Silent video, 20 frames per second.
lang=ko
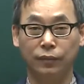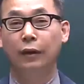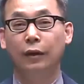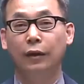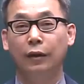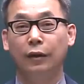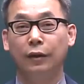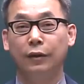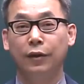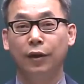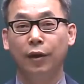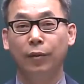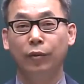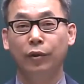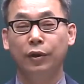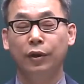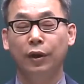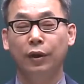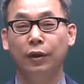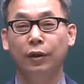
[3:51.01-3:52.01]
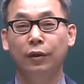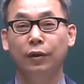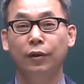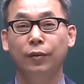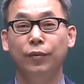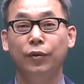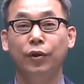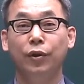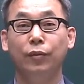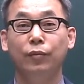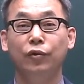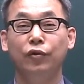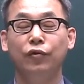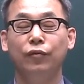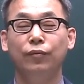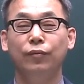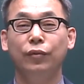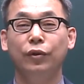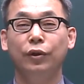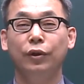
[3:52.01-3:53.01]
아, 사회복지사 1급 시험을
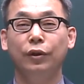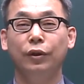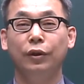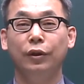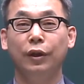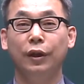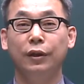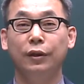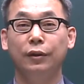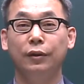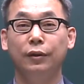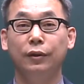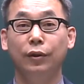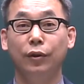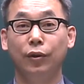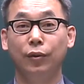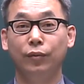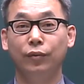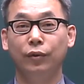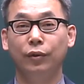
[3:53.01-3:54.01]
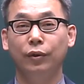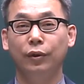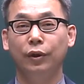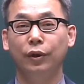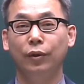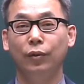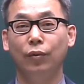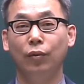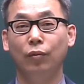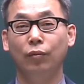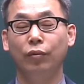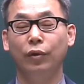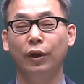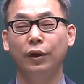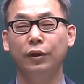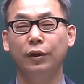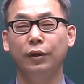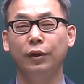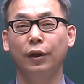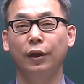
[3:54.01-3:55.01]
준비하시는 여러분들이
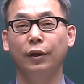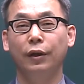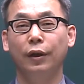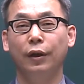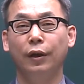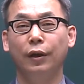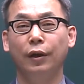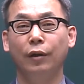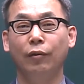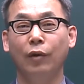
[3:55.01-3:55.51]
공부하실 때에